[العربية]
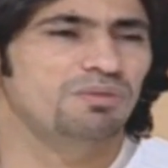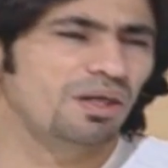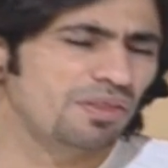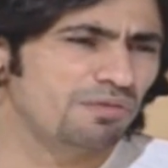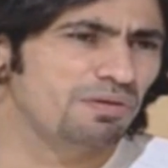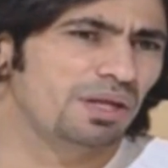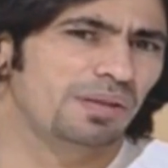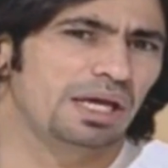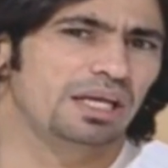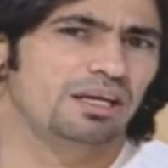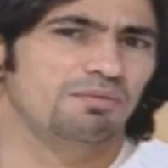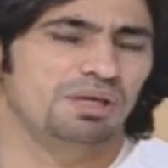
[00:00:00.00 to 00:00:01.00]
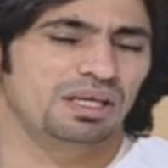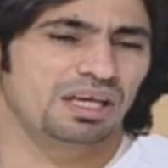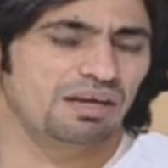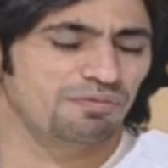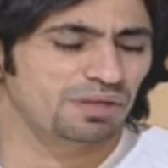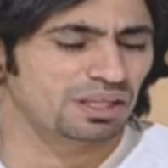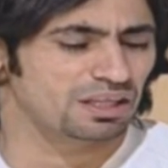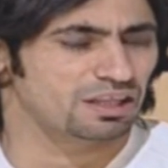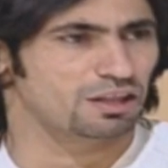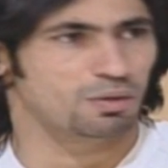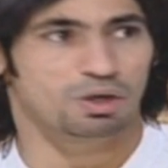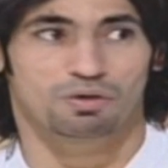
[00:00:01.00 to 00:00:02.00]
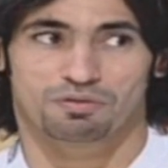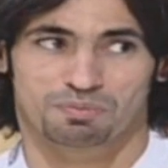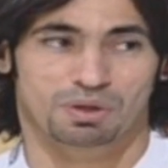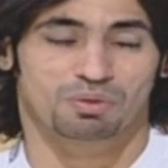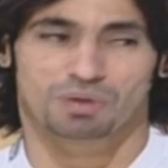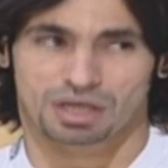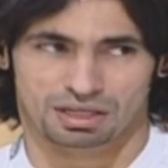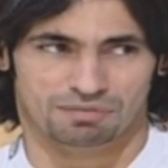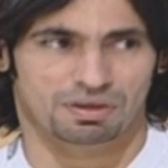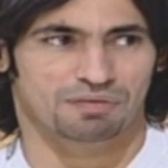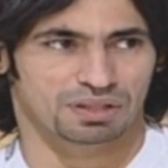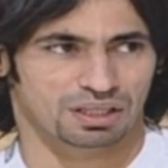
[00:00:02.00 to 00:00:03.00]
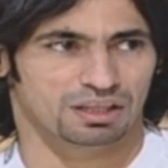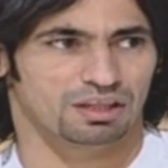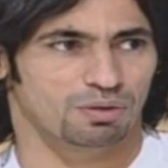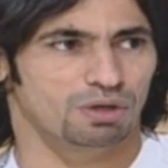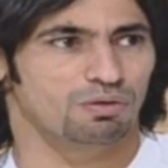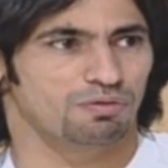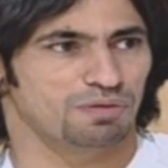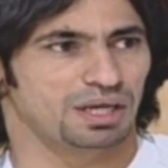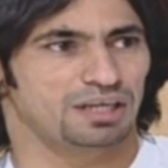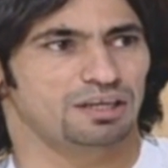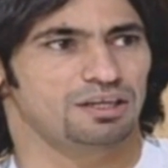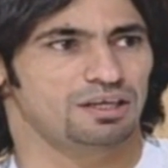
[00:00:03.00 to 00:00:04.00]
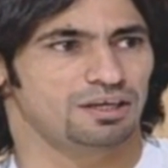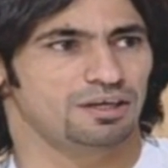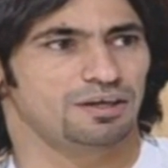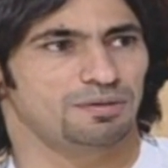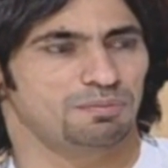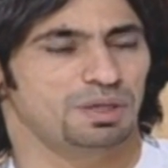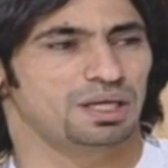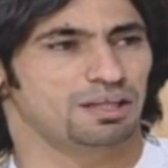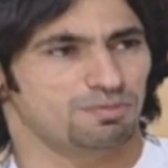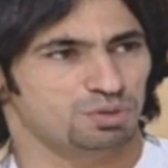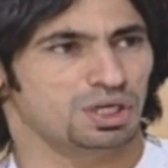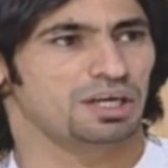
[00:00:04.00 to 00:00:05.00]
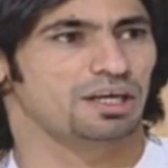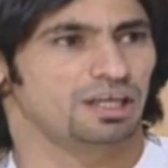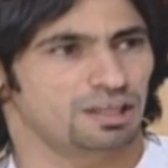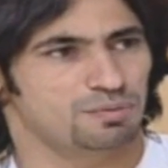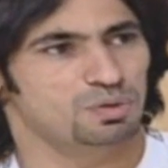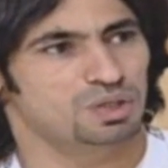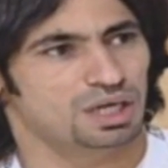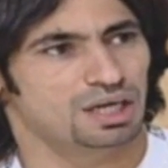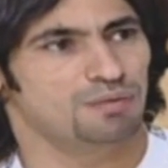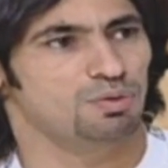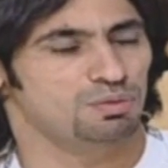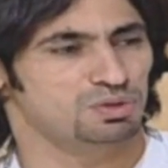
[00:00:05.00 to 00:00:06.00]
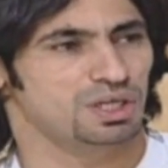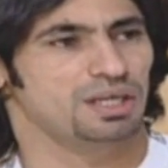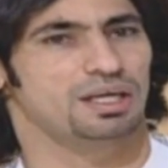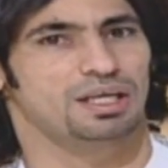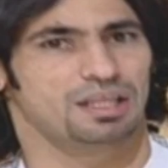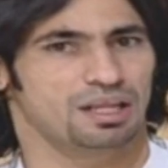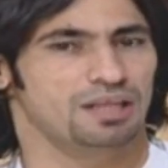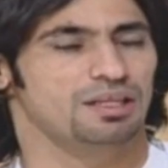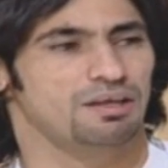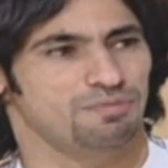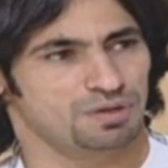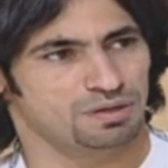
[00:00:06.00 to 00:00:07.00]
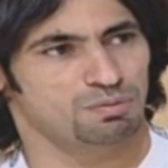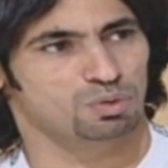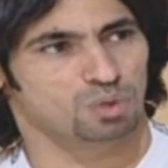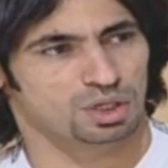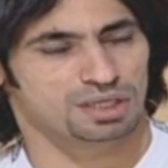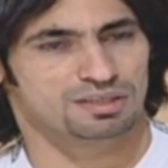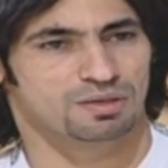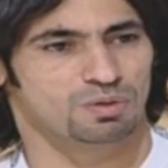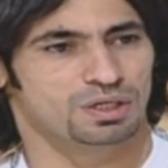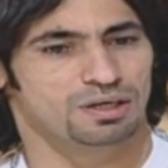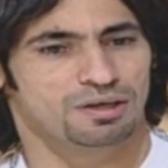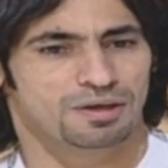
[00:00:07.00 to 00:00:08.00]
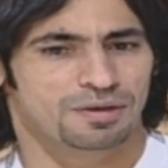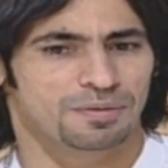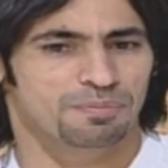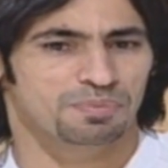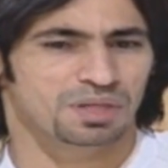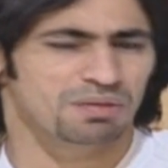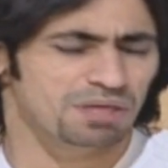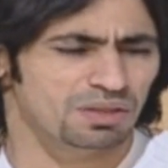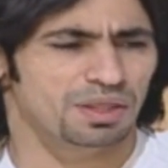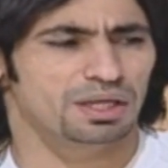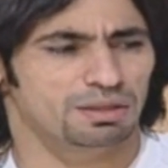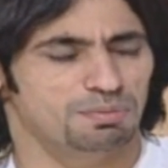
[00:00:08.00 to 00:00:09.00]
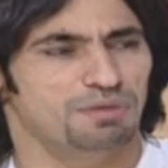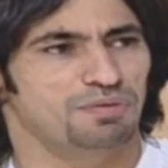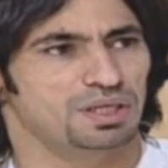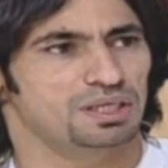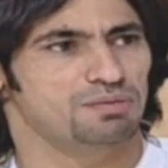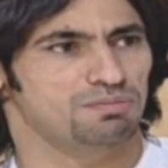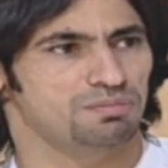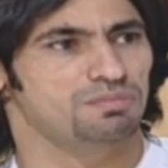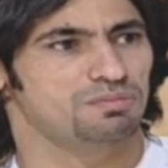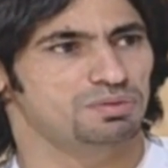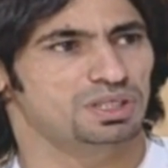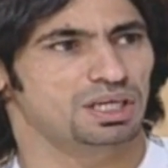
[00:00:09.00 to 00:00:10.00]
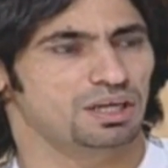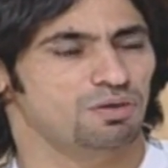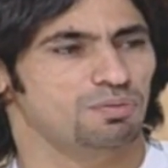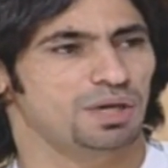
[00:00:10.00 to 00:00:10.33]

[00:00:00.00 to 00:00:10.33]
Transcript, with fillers: أضيف إلى ذلك يمكن كان فترة التوقف برضو كانت فيها فترة توقف يعني مباريات مشاركات المنتخب والمشاركات الأندية في البطولة الآسيوية يمكن ضرت بالفريق بشكل او